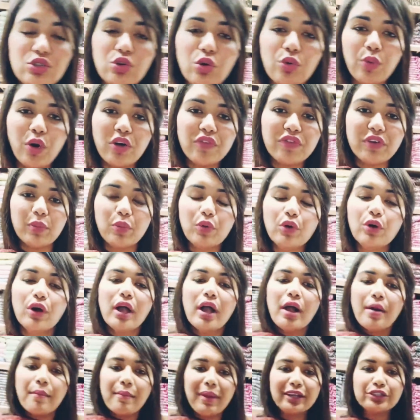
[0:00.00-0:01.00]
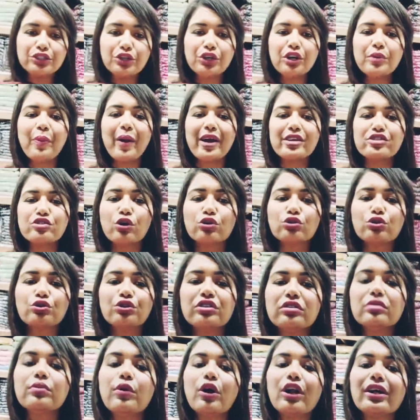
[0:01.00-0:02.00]
দৌড়বার ফেলবো মাইশোরের প্রাইস কত
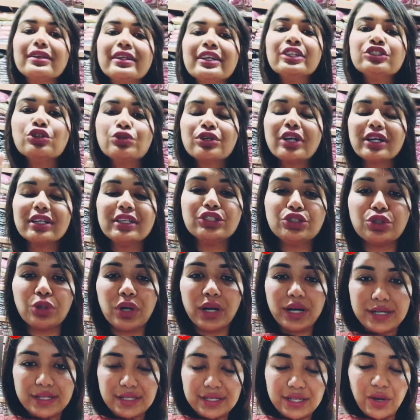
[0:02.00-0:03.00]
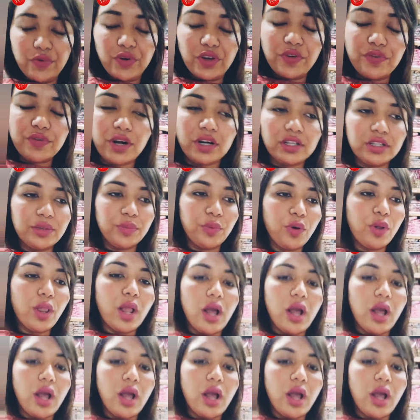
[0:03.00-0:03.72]
দিচ্ছি বলেন তিনজনকে তিনশো টাকা ডিসকাউন্ট গিফট কার্ড দিব